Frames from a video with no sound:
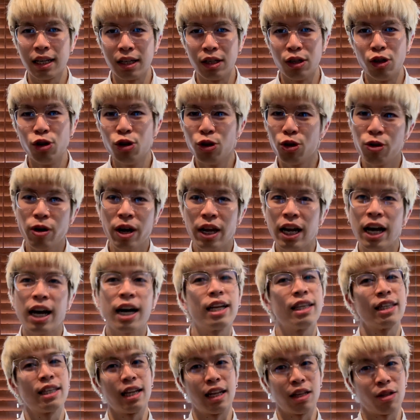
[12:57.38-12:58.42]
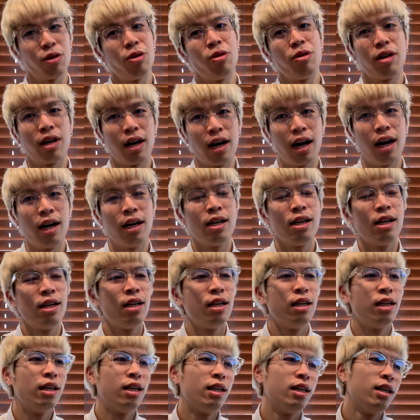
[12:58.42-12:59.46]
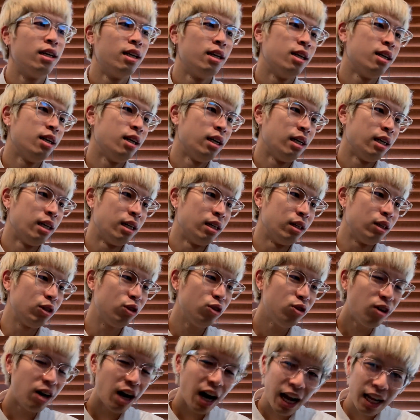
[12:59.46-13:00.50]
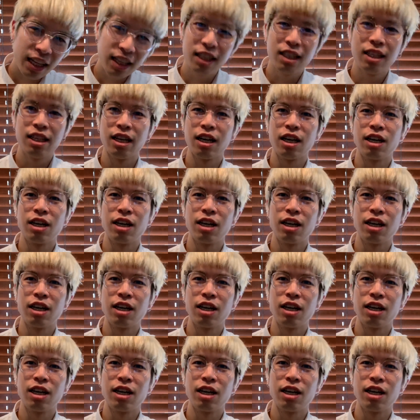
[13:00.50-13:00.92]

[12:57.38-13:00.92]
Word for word: 震えなかったというか、ぐわーって